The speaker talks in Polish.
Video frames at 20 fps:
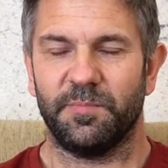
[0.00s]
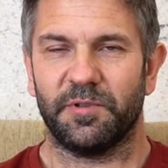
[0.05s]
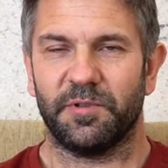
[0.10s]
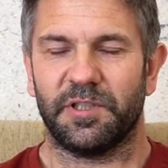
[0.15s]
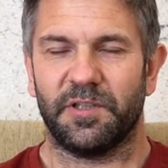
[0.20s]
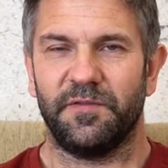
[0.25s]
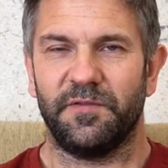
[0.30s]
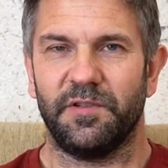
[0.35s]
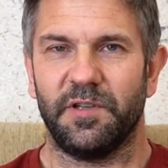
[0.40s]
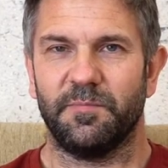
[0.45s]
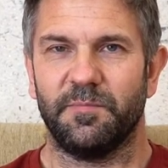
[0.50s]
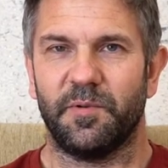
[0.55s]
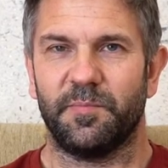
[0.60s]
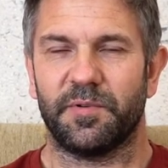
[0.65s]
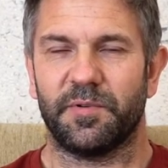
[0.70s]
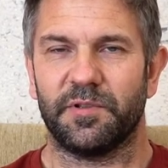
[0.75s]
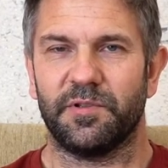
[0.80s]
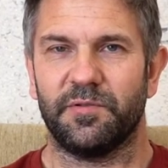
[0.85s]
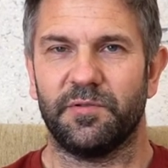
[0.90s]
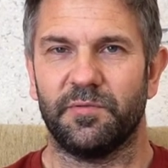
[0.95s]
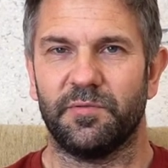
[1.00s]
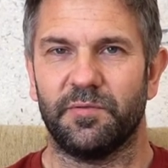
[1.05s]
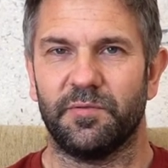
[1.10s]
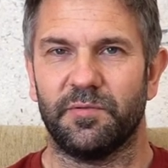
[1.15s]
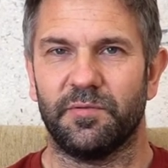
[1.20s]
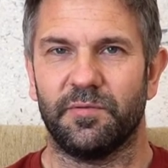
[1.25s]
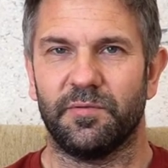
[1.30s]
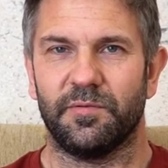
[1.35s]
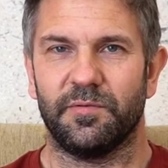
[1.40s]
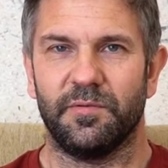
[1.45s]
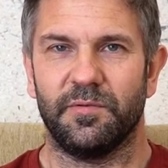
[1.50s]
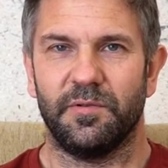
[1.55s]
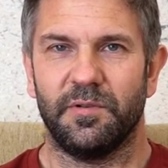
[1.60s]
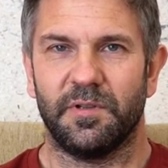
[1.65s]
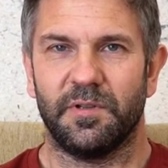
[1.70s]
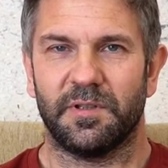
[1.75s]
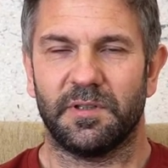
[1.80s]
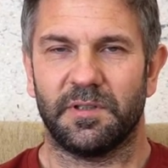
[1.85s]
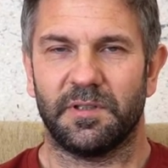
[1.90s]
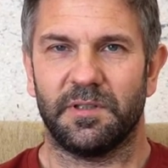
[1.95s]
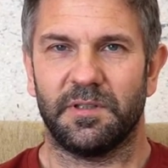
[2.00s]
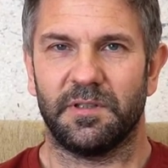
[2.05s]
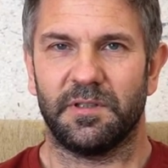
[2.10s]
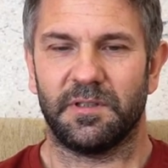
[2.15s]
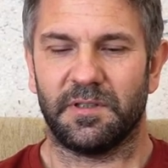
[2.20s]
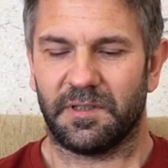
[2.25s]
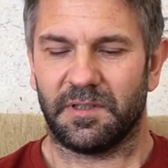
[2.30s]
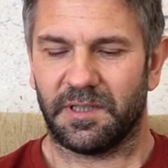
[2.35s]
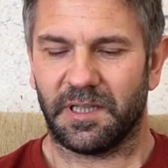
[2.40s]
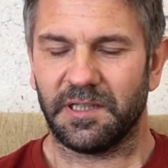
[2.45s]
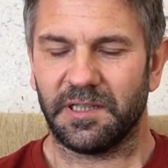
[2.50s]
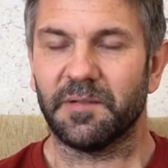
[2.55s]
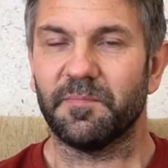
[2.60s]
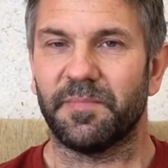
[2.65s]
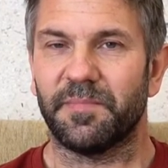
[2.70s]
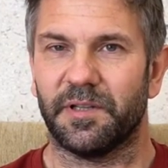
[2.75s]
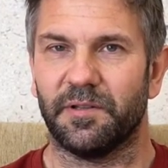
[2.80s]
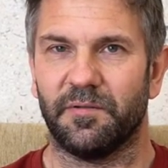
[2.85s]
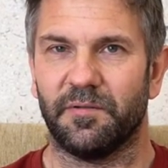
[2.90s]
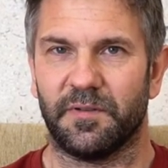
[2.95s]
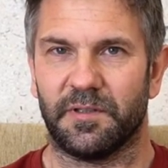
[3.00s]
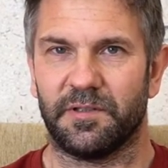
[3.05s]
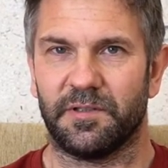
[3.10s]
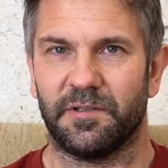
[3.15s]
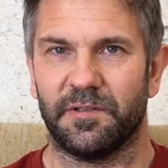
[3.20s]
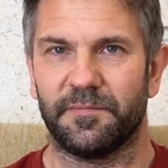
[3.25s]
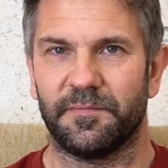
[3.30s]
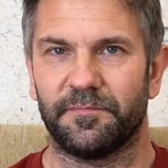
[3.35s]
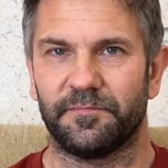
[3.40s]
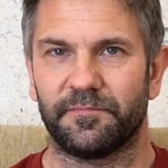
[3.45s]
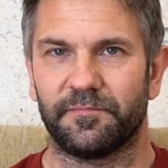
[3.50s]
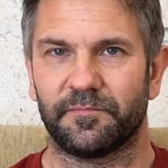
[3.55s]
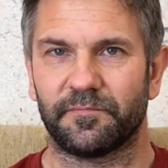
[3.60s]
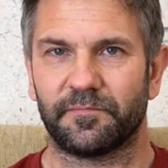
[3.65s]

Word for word: nie potrafiłem po prostu y, nad tym panować.